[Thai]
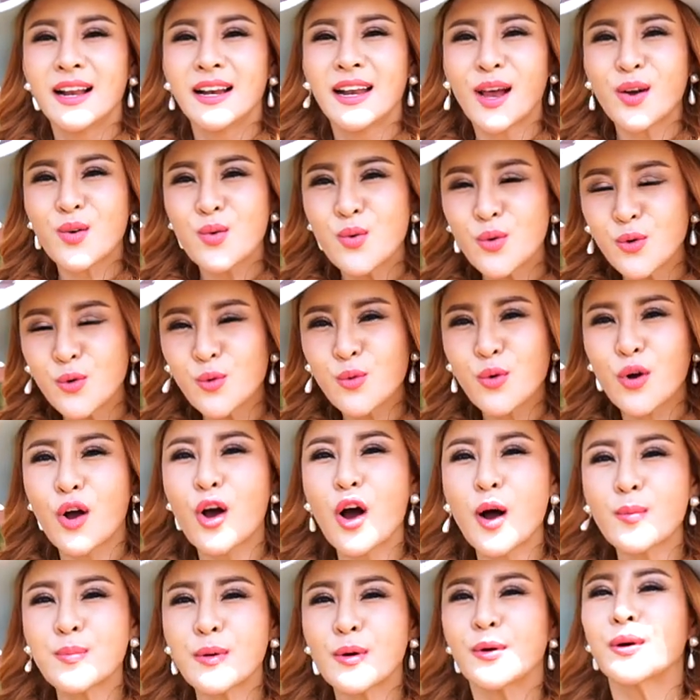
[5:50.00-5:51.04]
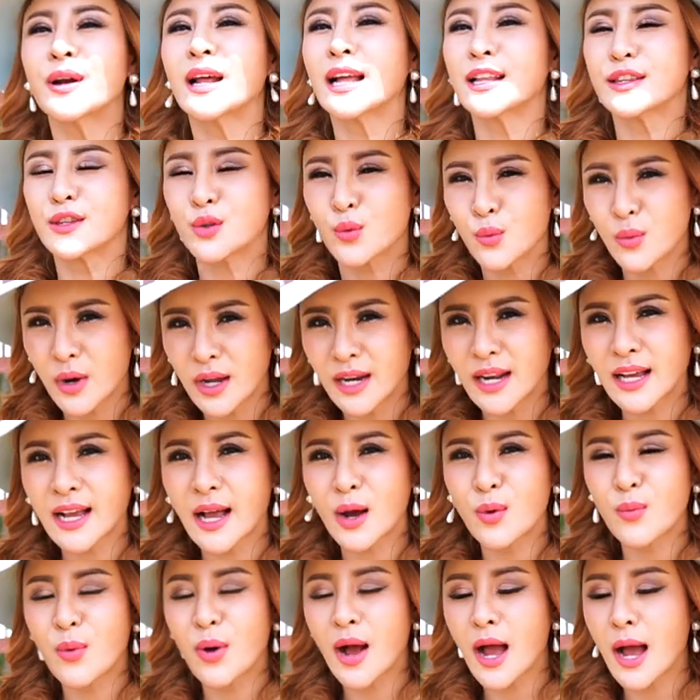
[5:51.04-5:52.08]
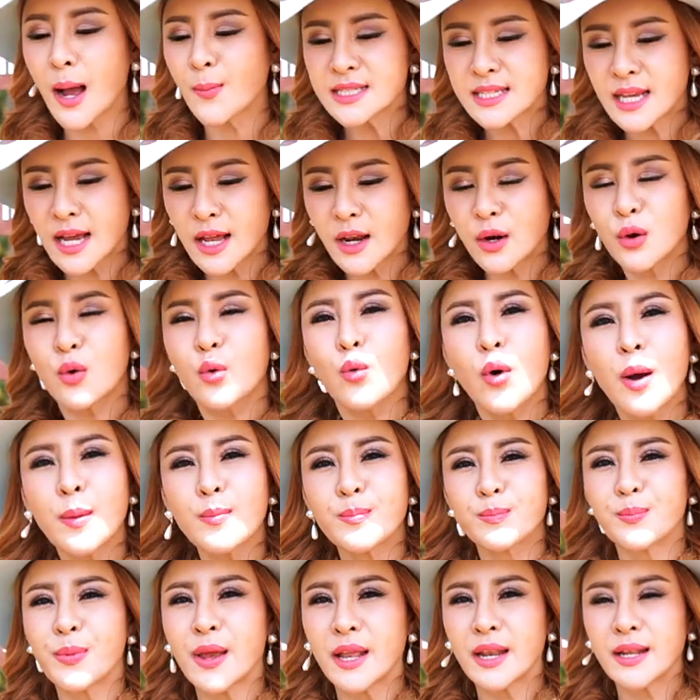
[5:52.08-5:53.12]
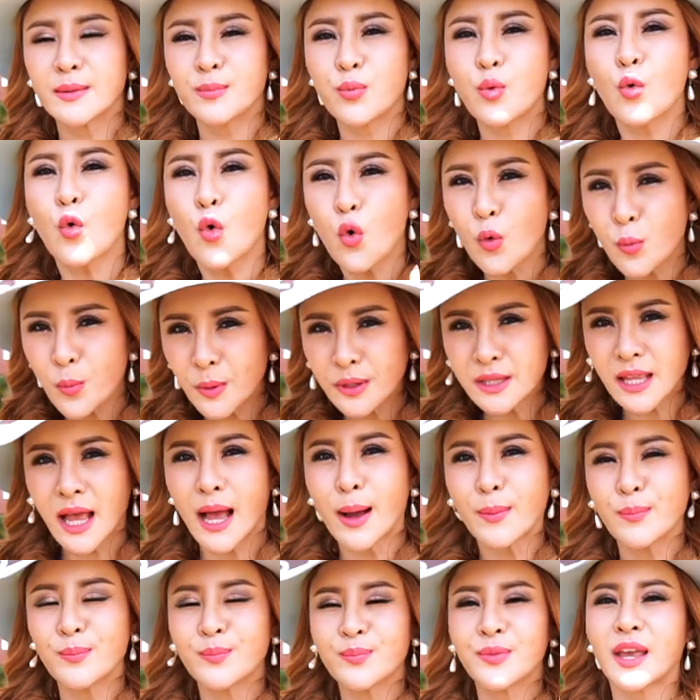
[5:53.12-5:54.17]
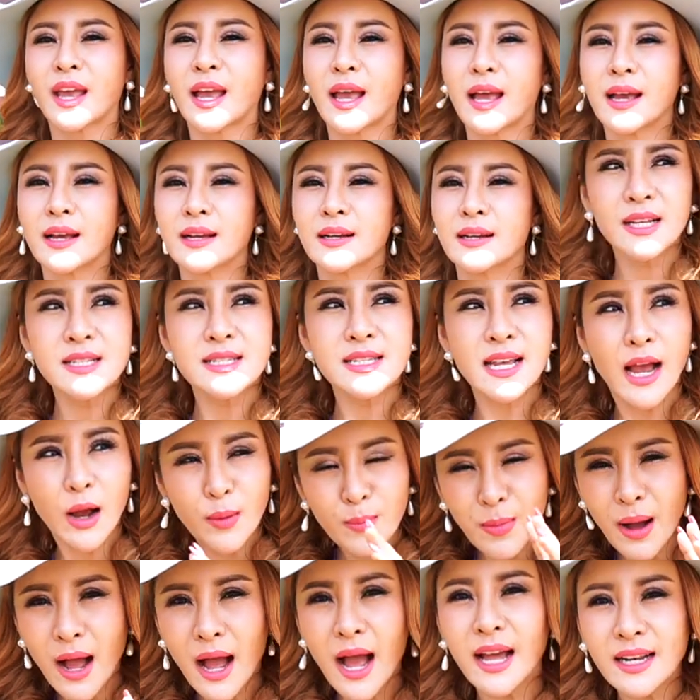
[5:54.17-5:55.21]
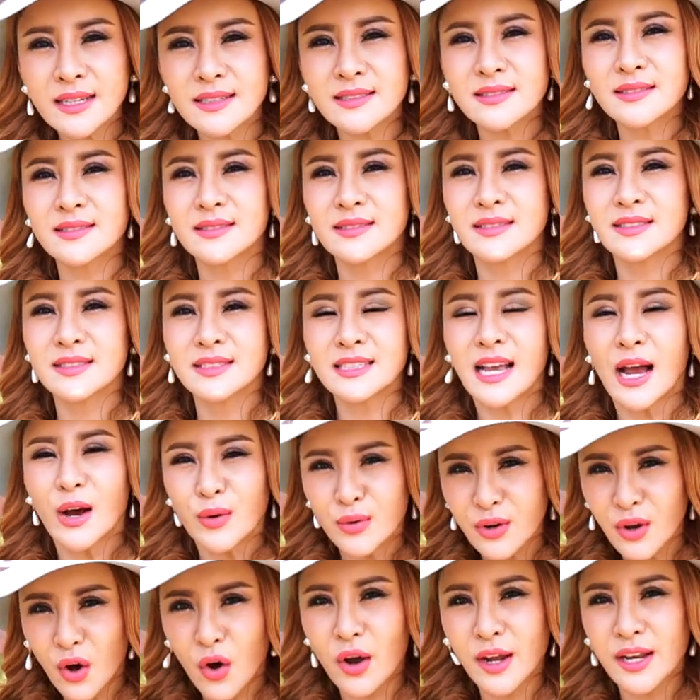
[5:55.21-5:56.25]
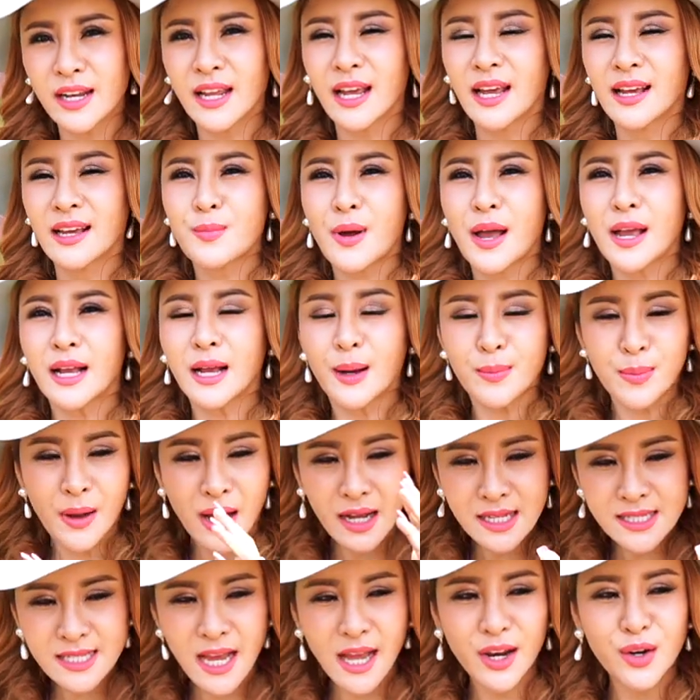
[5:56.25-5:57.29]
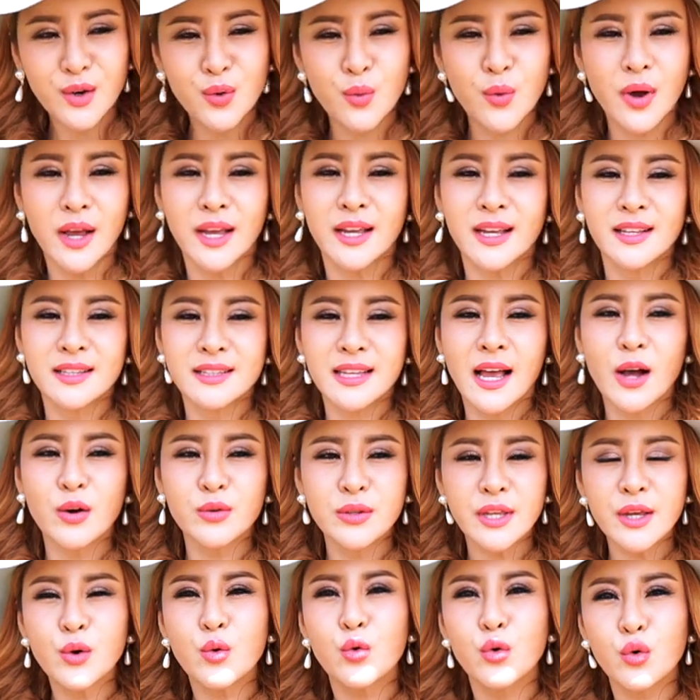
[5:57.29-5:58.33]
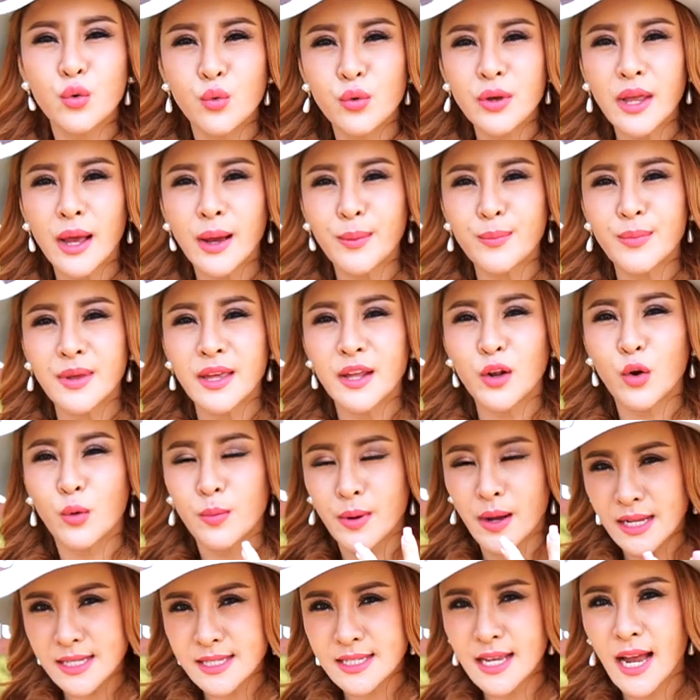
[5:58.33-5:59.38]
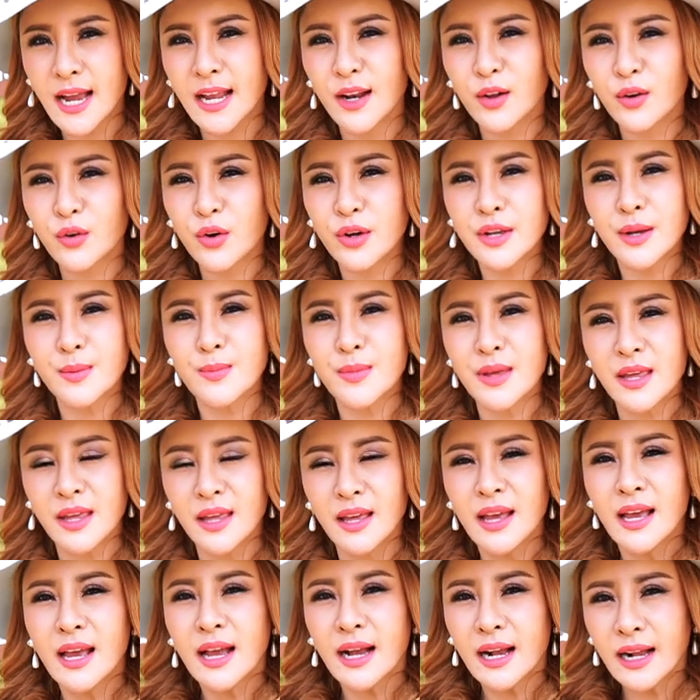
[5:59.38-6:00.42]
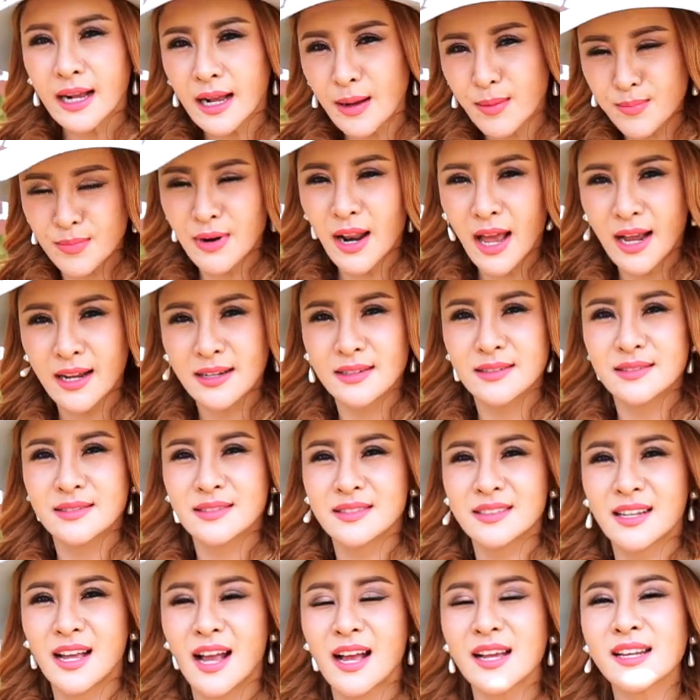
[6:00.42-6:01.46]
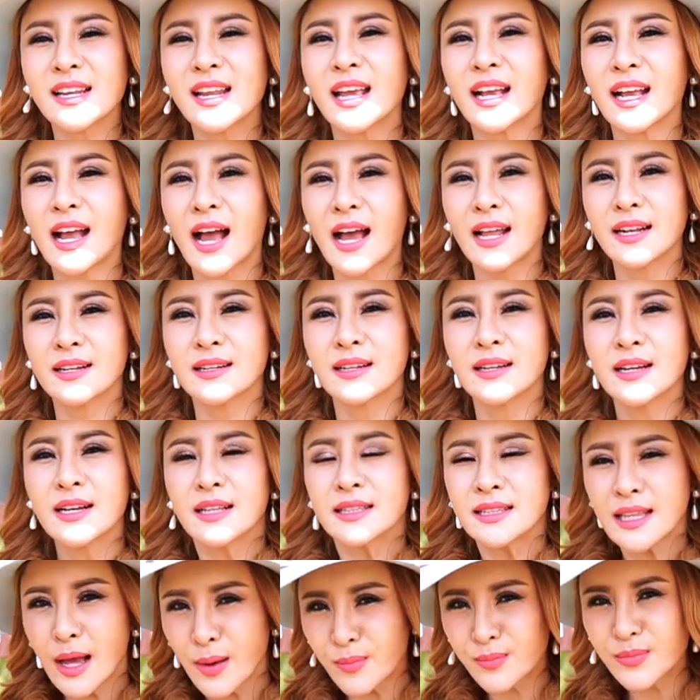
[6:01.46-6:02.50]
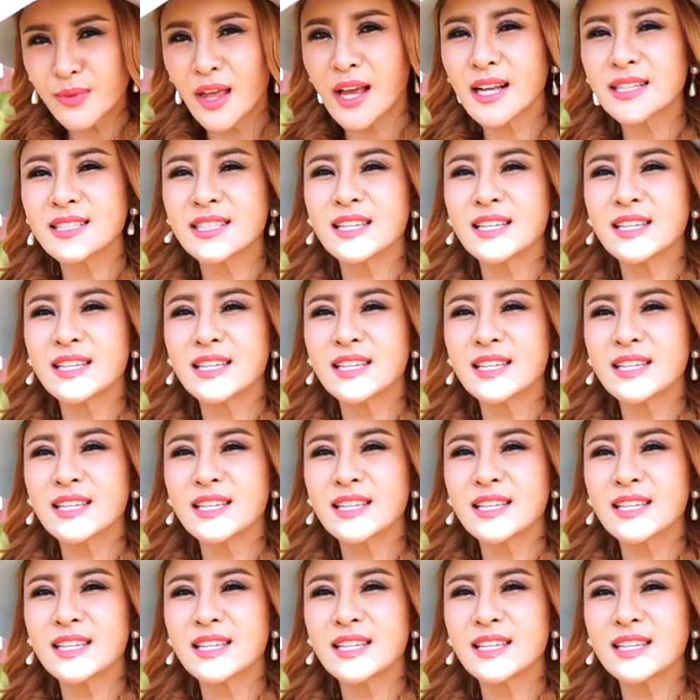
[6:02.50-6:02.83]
และครูลุงก็ปรารถนานะคะว่าจะร่วมเป็นผู้อุปถัมภ์นะคะชาวบ้านชาวดอยเนี่ยไปกับพระอาจารย์ด้วยเท่าที่ครูลุงยังมีลมหายใจแล้วก็ยังมีกำลังนะในการทำหน้า